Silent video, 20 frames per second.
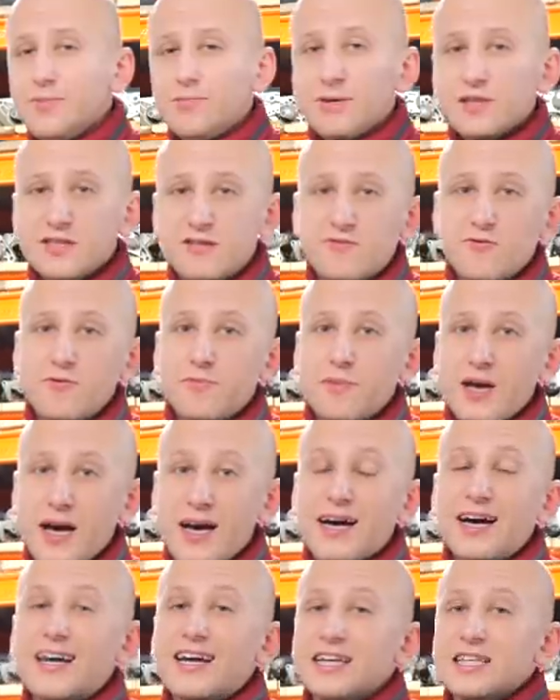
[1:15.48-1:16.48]
либо с
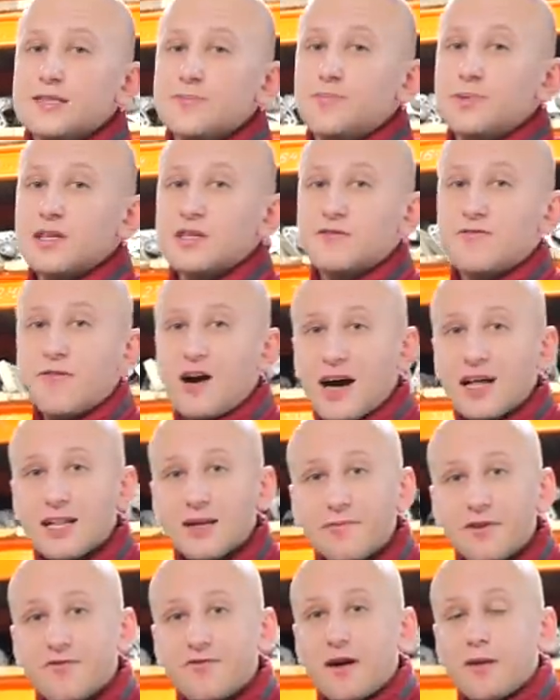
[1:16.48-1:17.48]
двумя
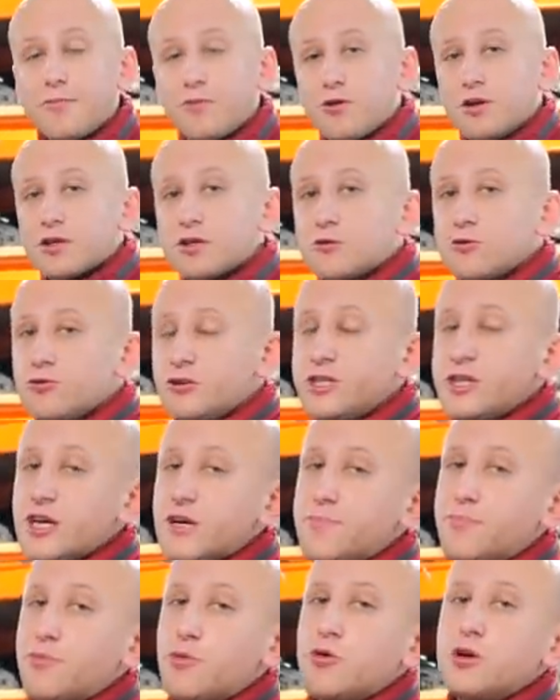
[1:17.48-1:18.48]
распредвалами. В обоих
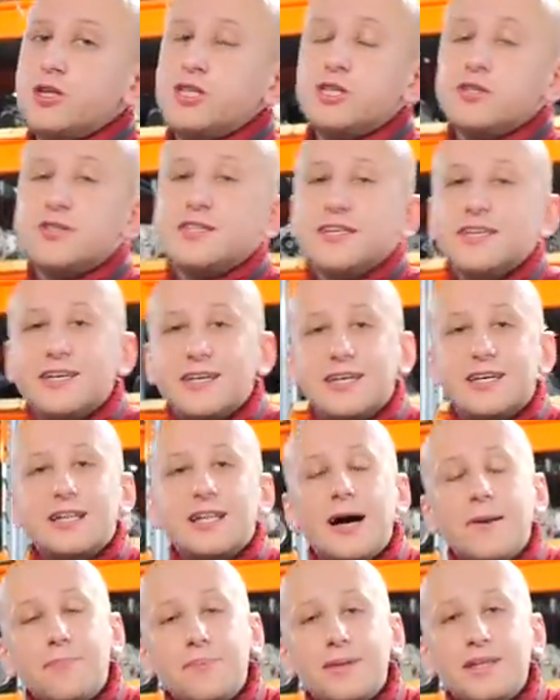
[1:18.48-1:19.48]
случаях по 4
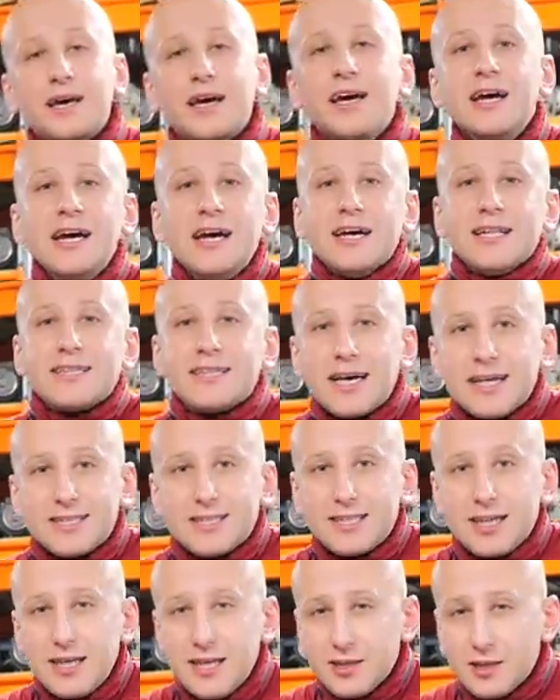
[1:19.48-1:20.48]
клапана на на
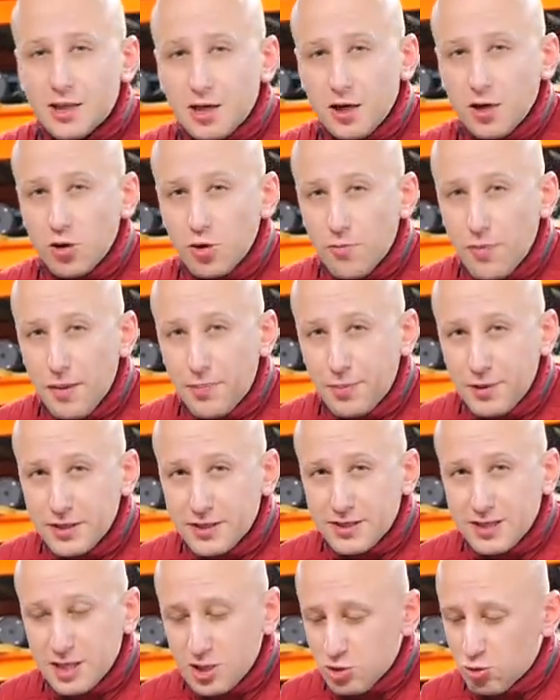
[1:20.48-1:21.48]
цилиндр.
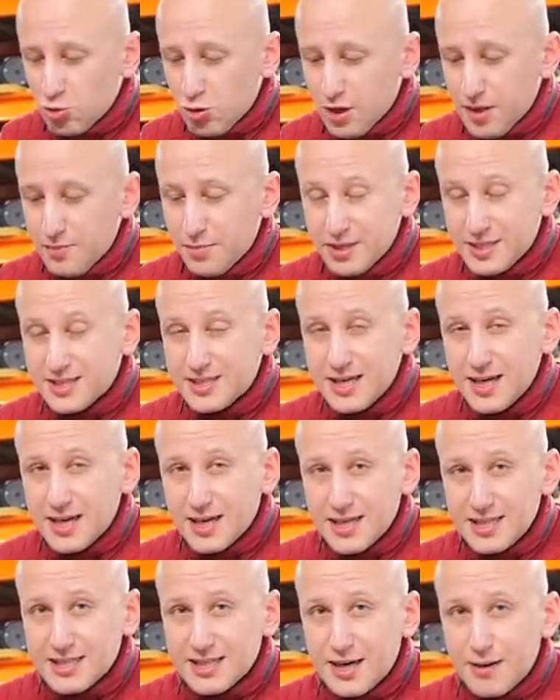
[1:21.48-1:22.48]
Любопытно, что ГБЦ
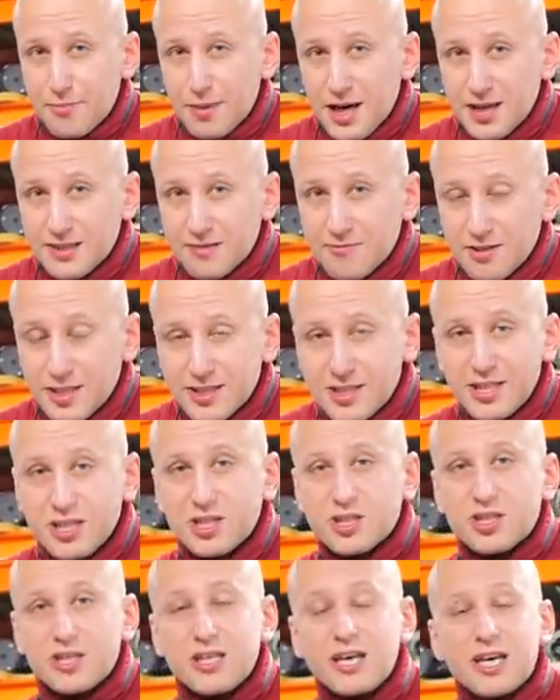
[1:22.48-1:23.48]
разрабатывалась
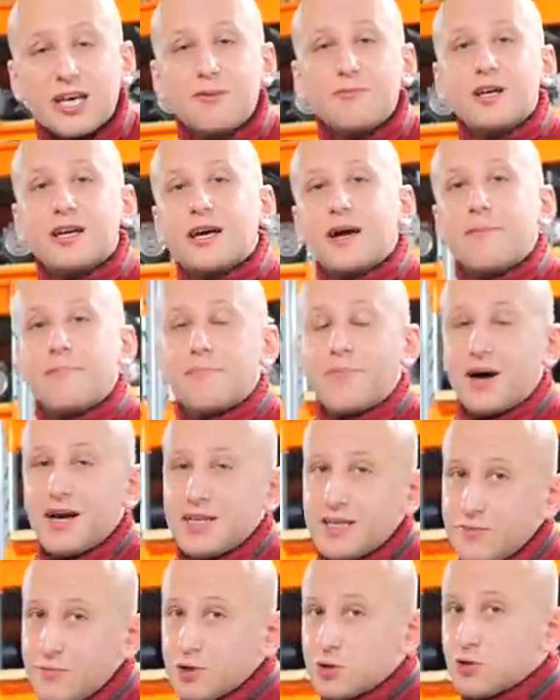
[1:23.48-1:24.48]
инженерами
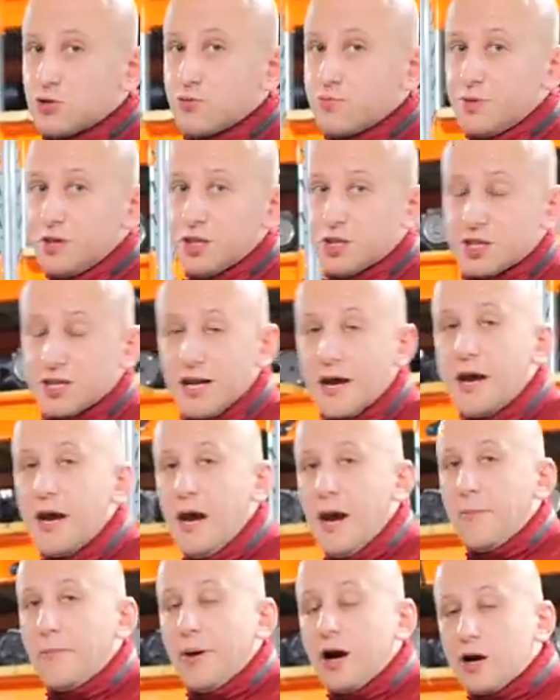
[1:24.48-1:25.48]
компании Mitsubishi.
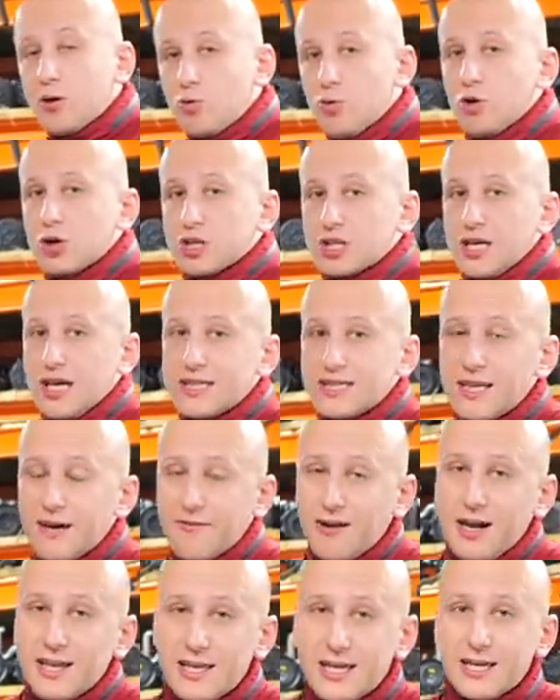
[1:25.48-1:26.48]
Похожая
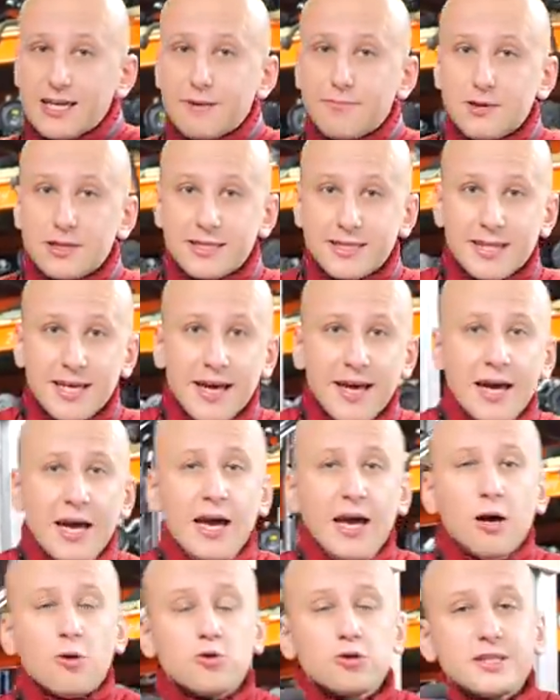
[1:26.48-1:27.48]
одновальная ГБЦ
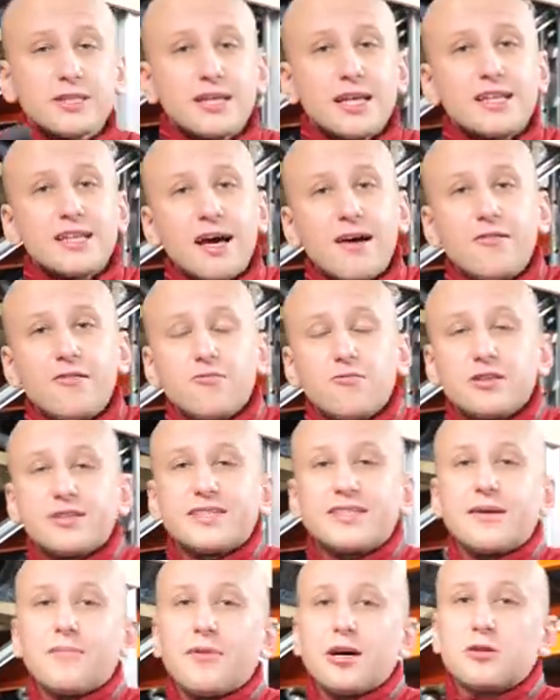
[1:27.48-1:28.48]

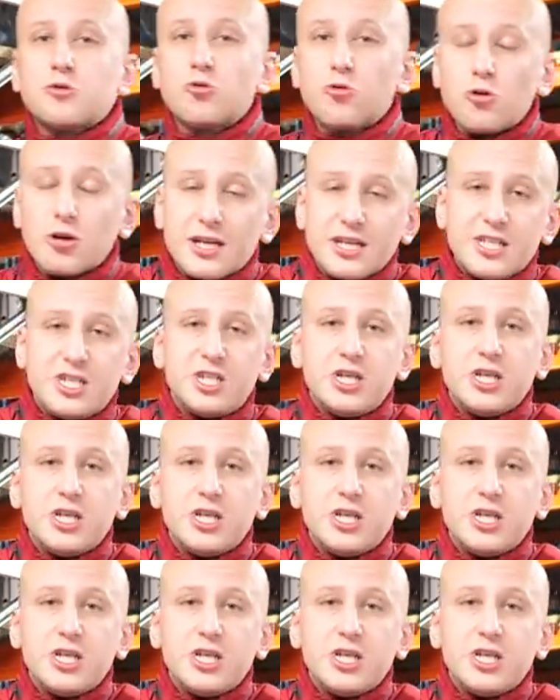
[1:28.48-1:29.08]
устанавливалась на моторы